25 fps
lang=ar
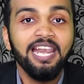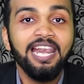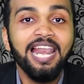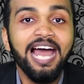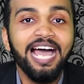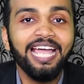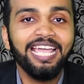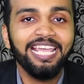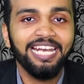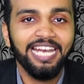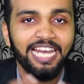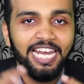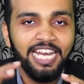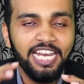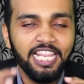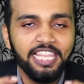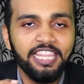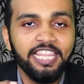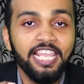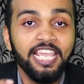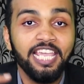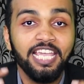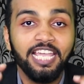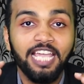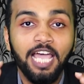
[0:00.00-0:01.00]
لكن
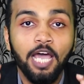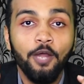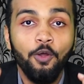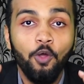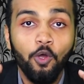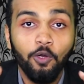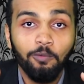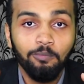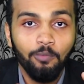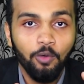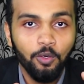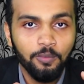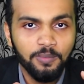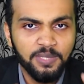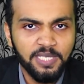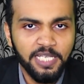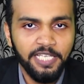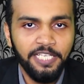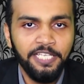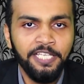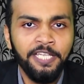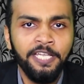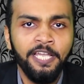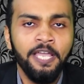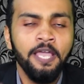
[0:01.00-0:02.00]
الاثنين كان حكمهم
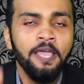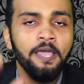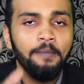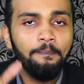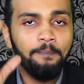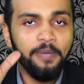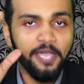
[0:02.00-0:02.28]
صحيح